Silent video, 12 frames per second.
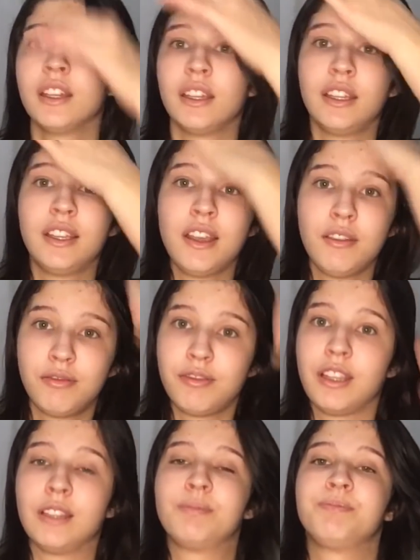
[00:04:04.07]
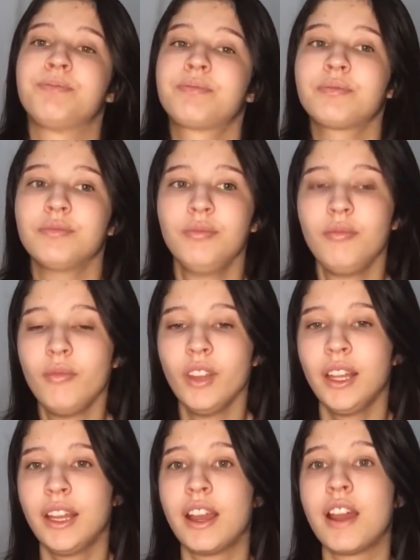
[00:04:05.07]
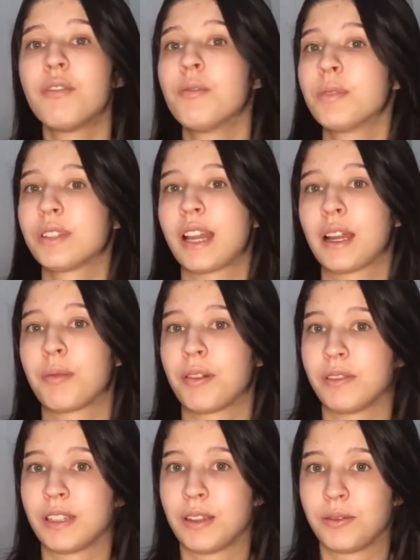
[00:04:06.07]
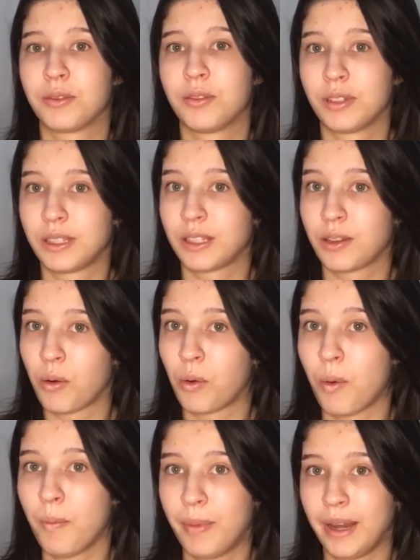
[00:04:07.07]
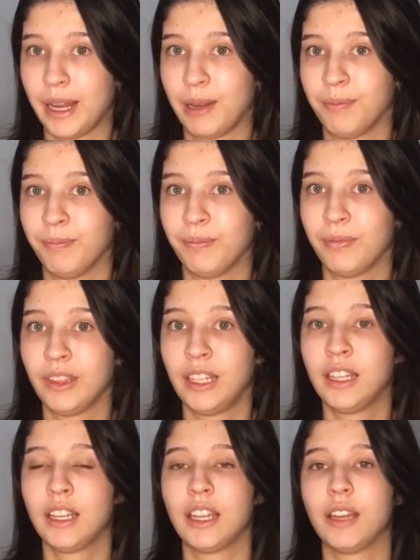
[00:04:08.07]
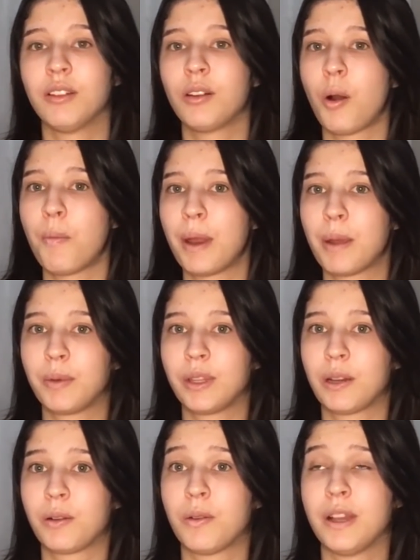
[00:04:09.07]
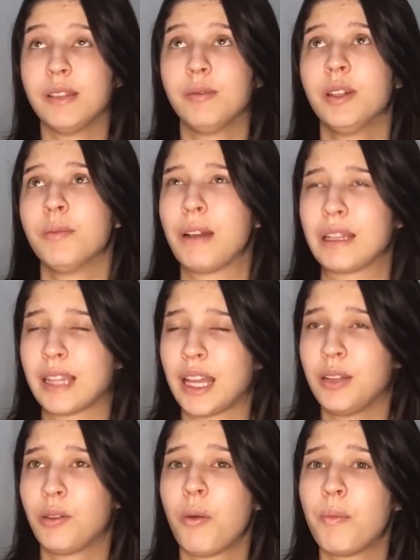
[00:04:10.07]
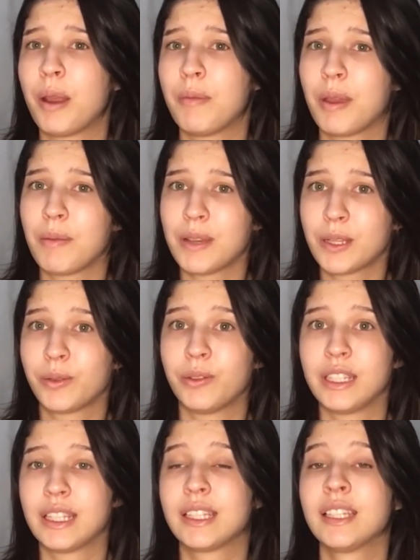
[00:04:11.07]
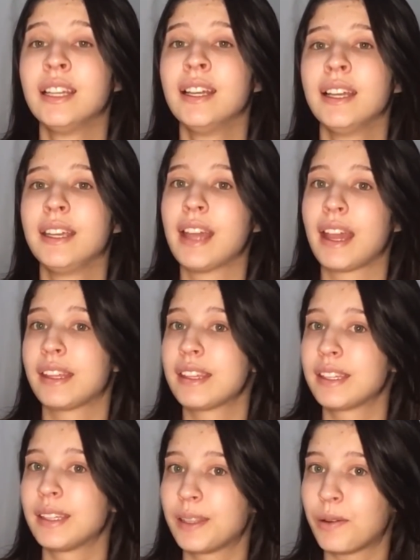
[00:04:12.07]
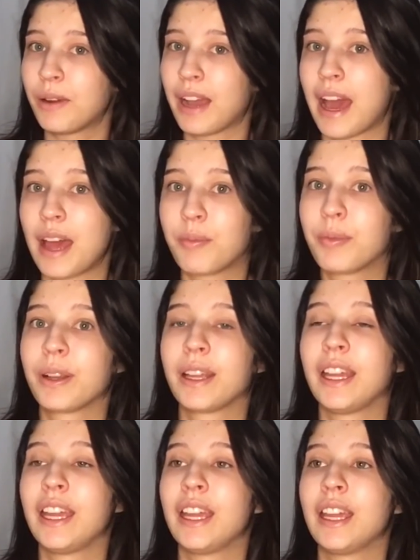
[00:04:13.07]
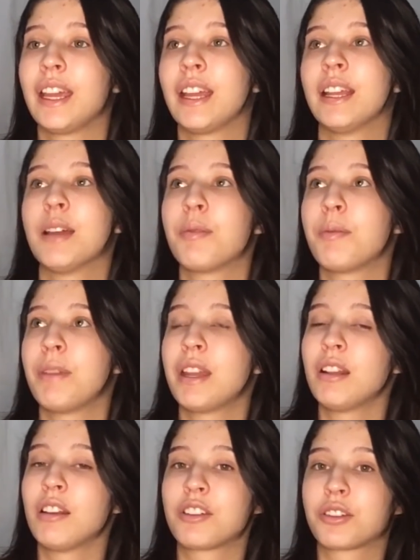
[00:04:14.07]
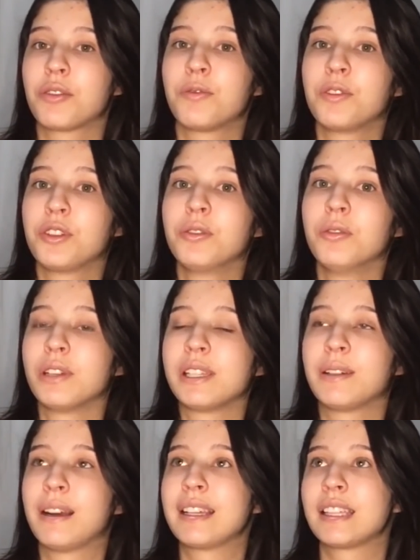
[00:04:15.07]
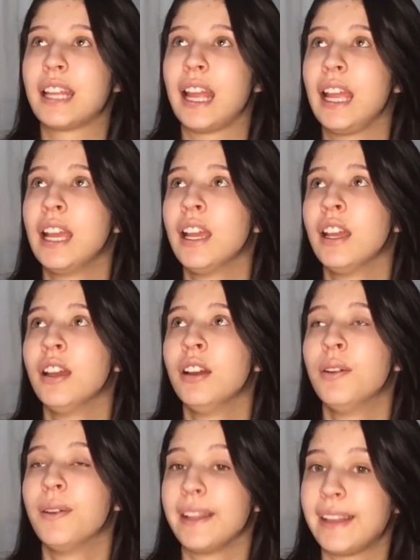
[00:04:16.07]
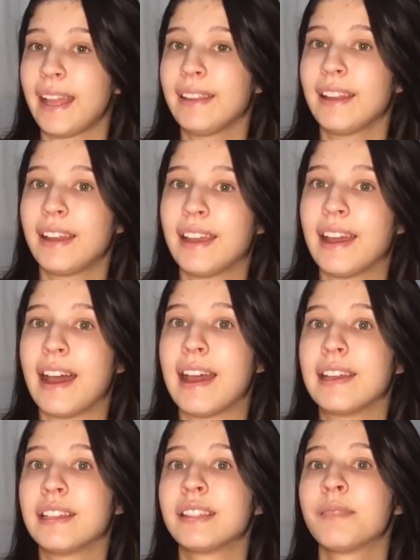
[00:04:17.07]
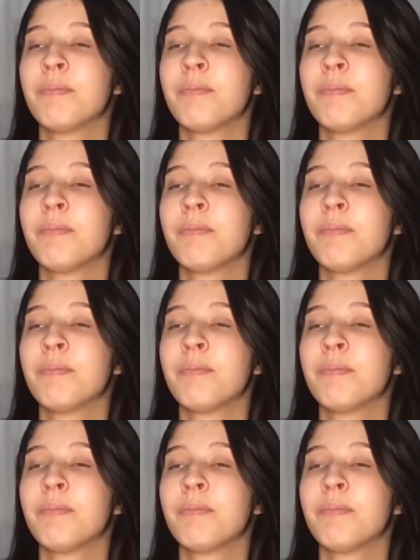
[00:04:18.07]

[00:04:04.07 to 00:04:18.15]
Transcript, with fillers: E enfim, é, eu vou mostrar aqui pra vocês os doces que eu comprei. Eu não comprei muita coisa, o ano passado eu comprei bem mais coisas e ainda assim deu caro, porque na primeira loja que eu fui de doce eu gastei 80 reais,